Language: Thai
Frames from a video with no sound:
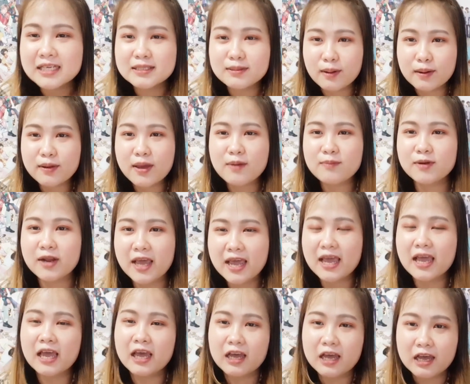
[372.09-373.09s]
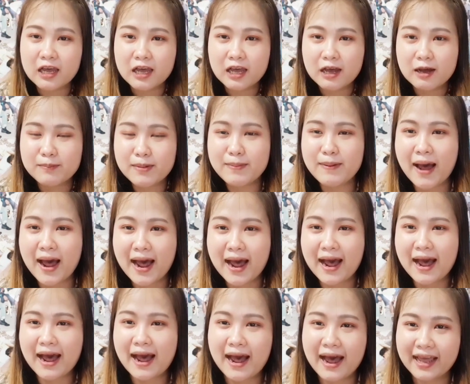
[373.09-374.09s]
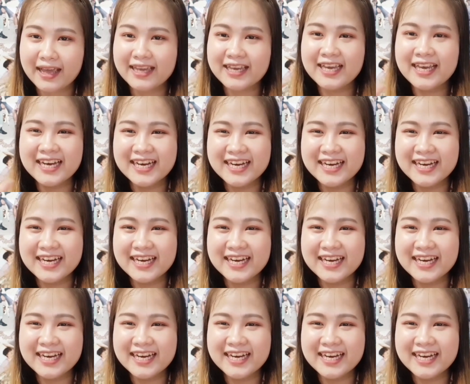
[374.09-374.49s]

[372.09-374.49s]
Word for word: สำหรับเกมนี้บ๊ายบาย